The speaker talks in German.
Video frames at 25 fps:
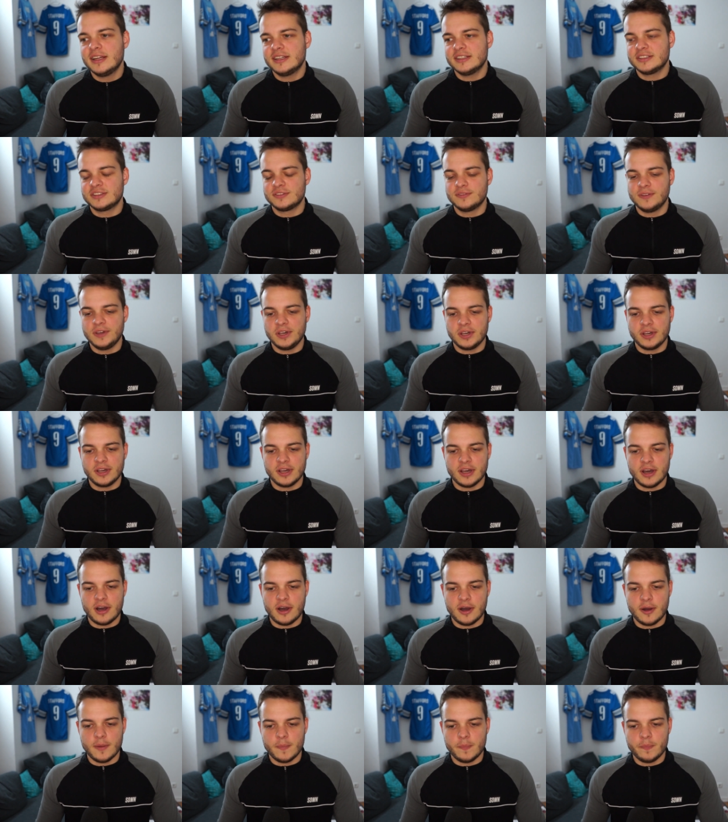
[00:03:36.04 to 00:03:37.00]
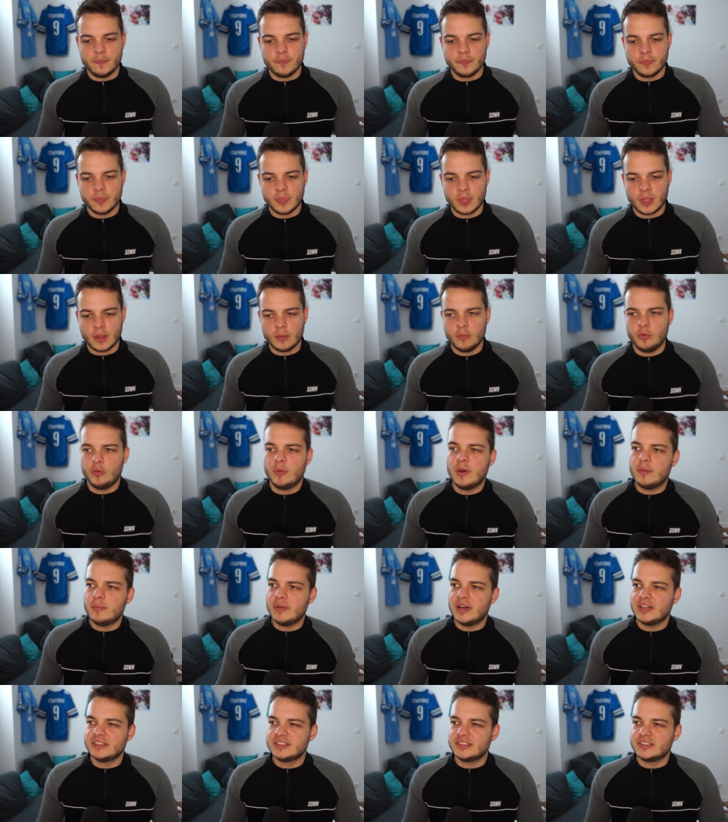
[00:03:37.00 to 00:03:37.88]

Deswegen, ähm, Moment mal,